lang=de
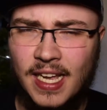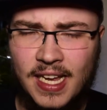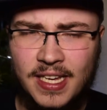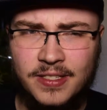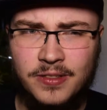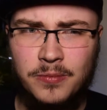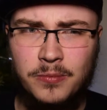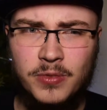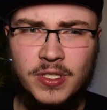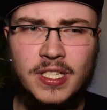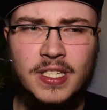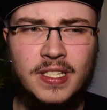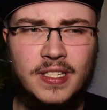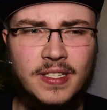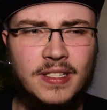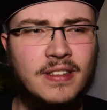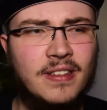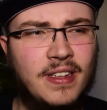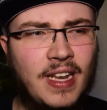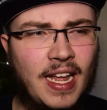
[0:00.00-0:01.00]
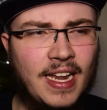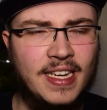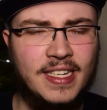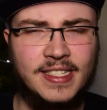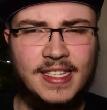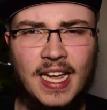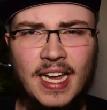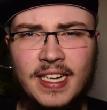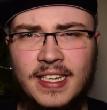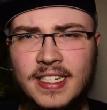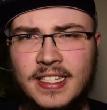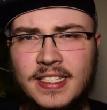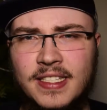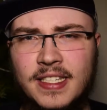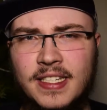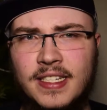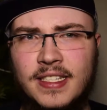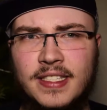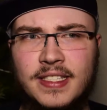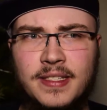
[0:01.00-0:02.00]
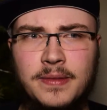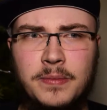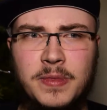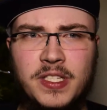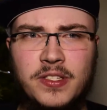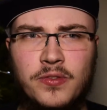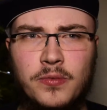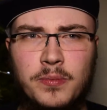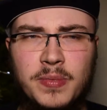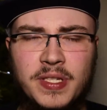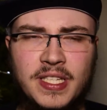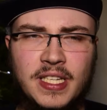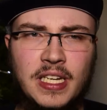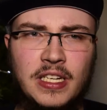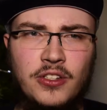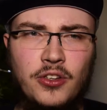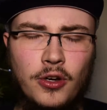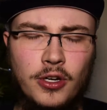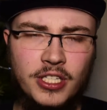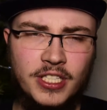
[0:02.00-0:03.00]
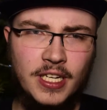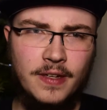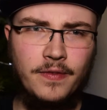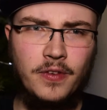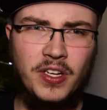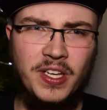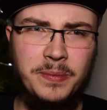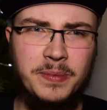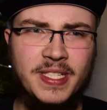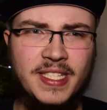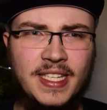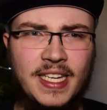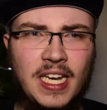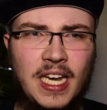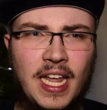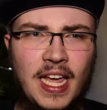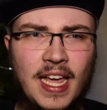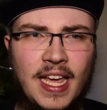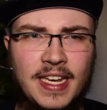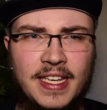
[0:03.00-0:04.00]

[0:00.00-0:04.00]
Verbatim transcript: Also muss ich leider sagen, dass das mich so ein bisschen enttäuscht hat von dem Stil her.